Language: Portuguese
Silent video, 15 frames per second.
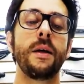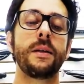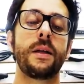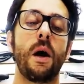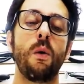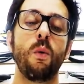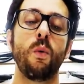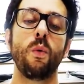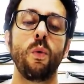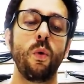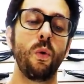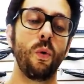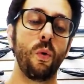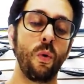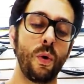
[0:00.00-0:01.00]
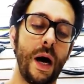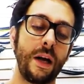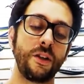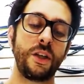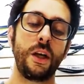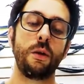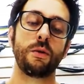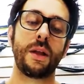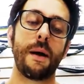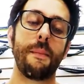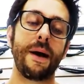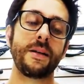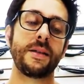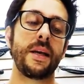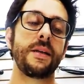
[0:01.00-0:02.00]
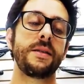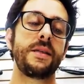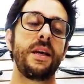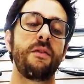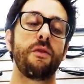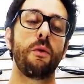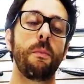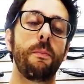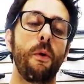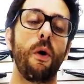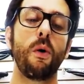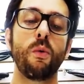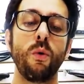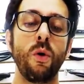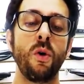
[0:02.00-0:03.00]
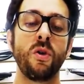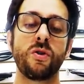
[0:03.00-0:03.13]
Então o, o gatilho está mais sensível um pouco,